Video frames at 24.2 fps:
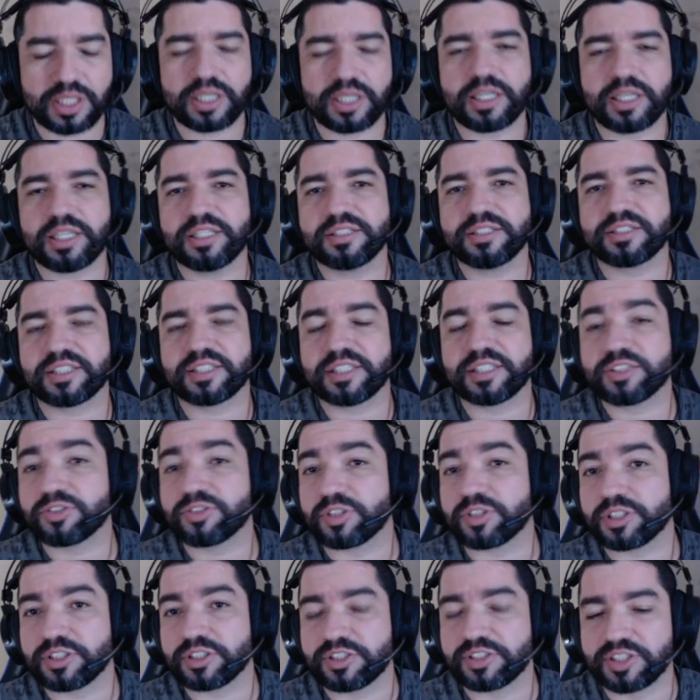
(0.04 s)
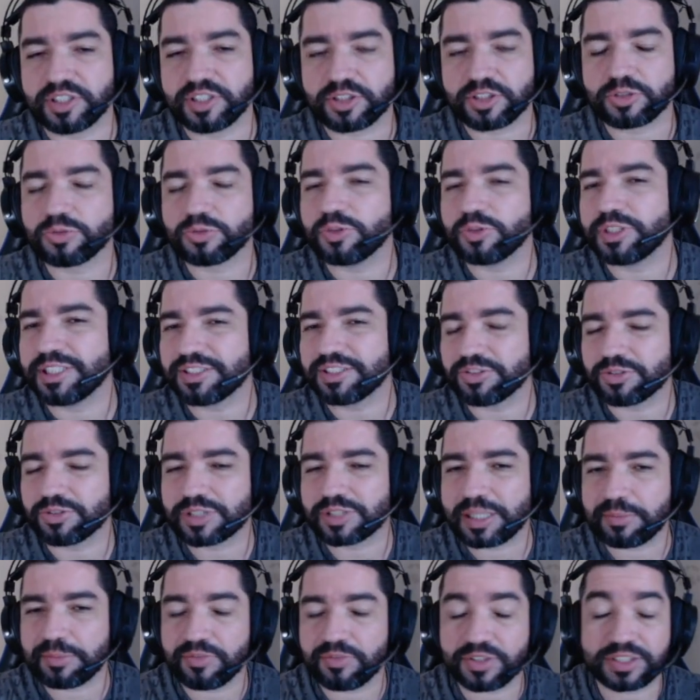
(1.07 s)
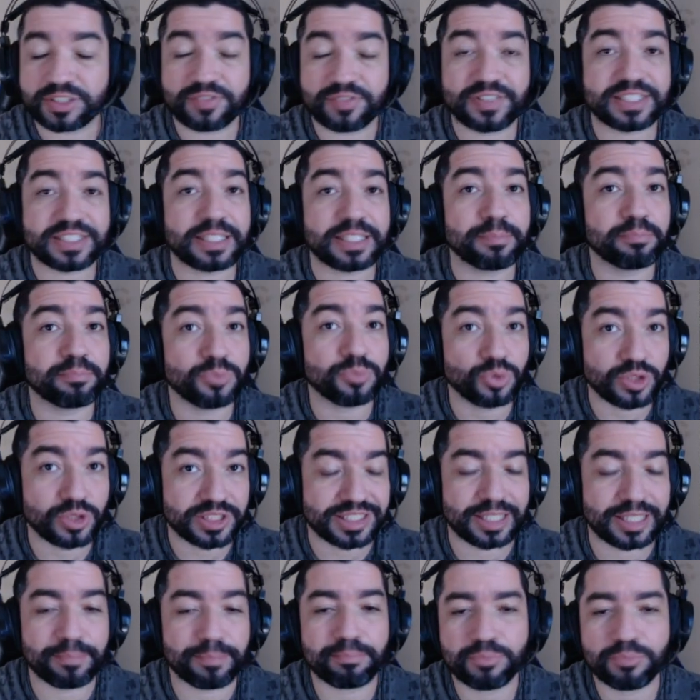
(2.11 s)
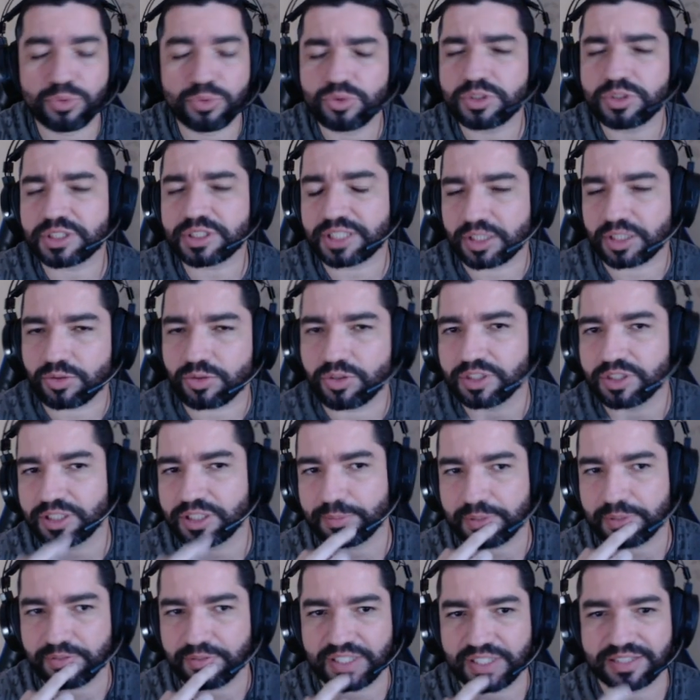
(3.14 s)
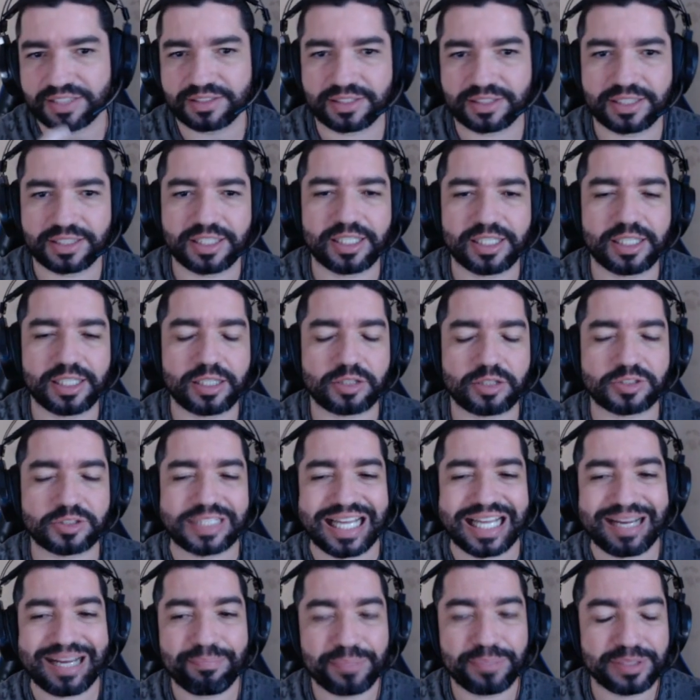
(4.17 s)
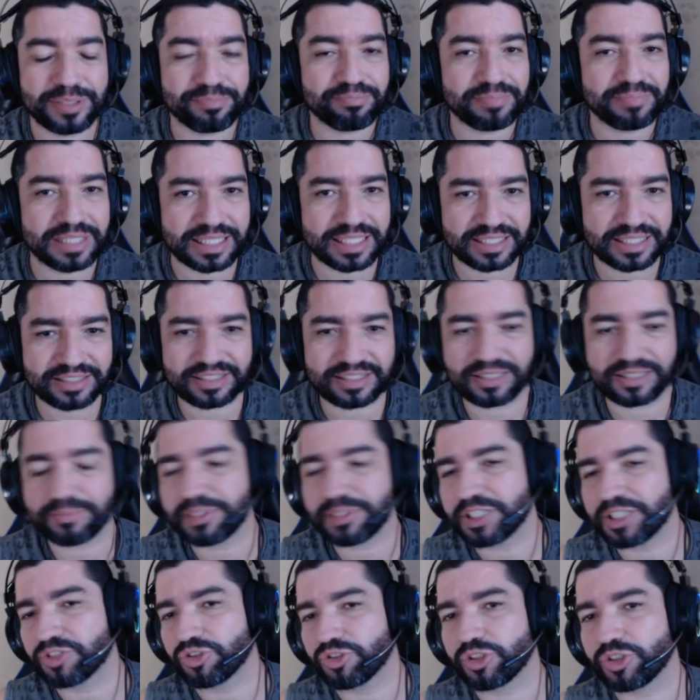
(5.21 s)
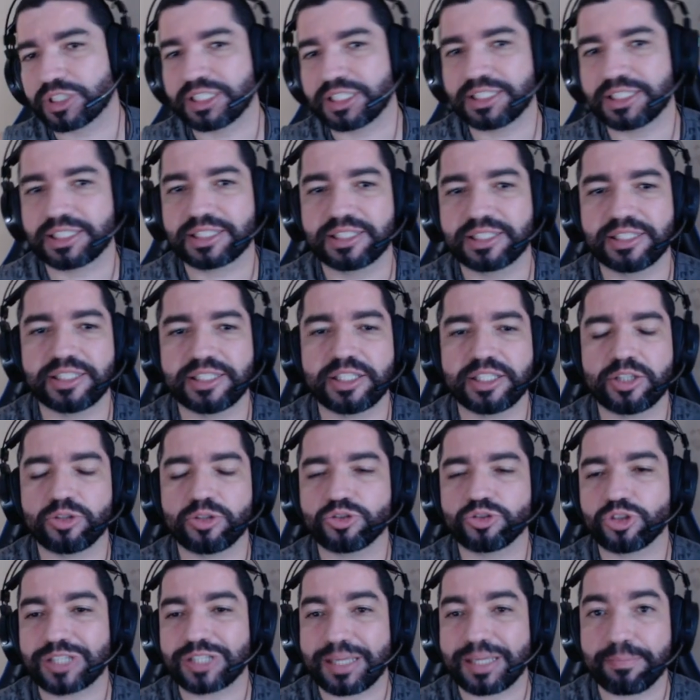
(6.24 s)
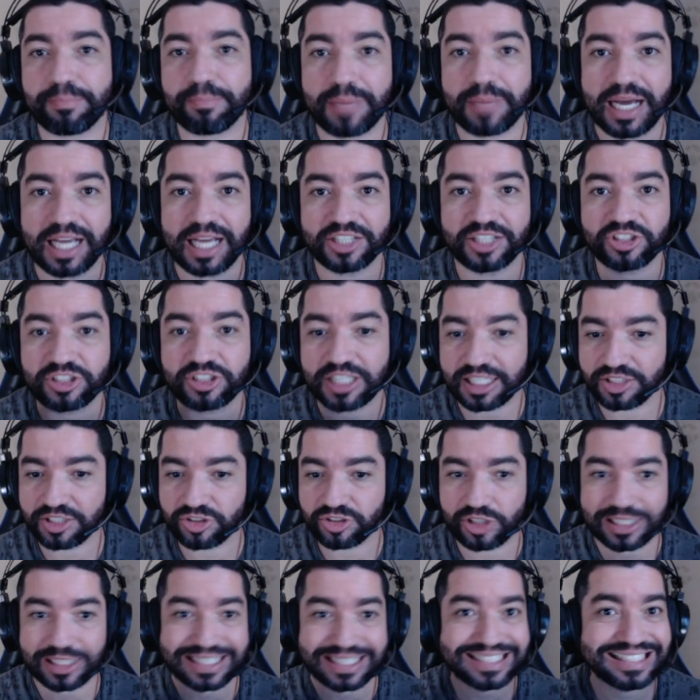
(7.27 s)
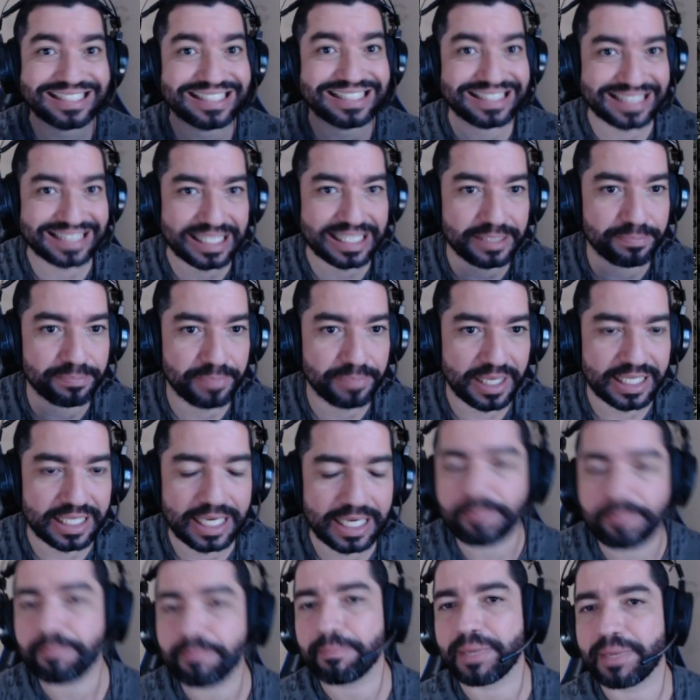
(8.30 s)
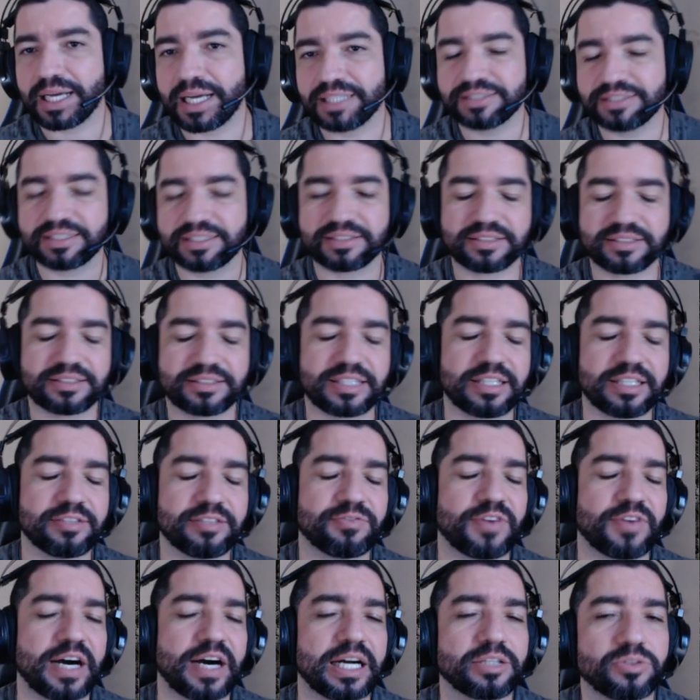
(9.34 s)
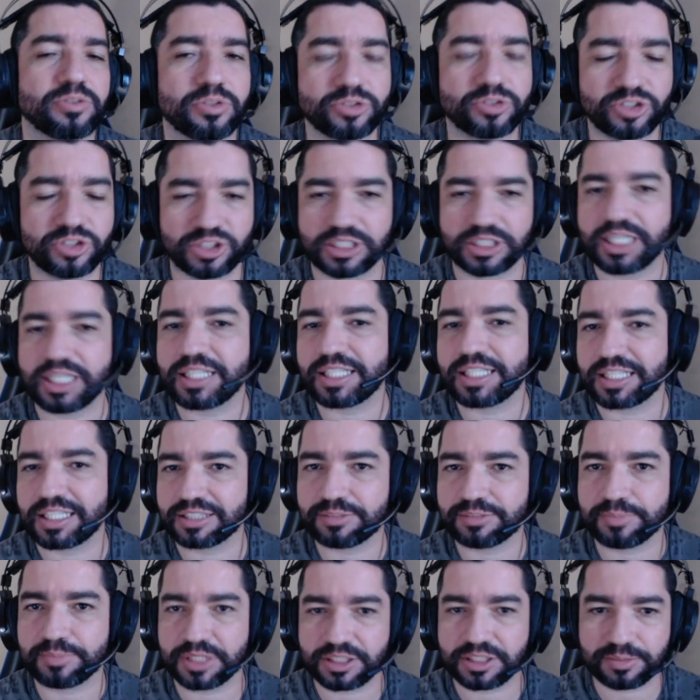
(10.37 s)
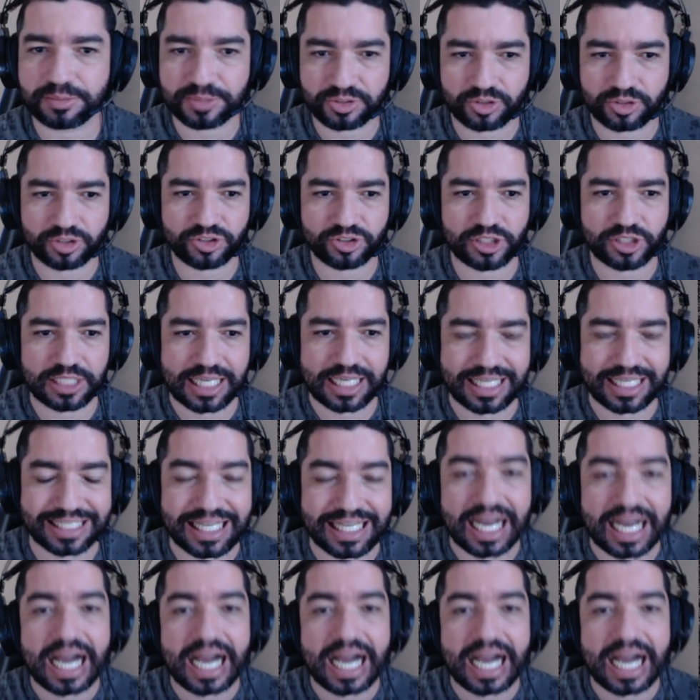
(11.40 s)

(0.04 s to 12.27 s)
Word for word: Em zone Zone Zero, no início do game você vai ter muita, muita coisa para fazer. Na primeira semana jogando aqui, eu joguei mais de 10 horas sem parar, mas nesse intervalo eu tinha aí as minhas missões diárias.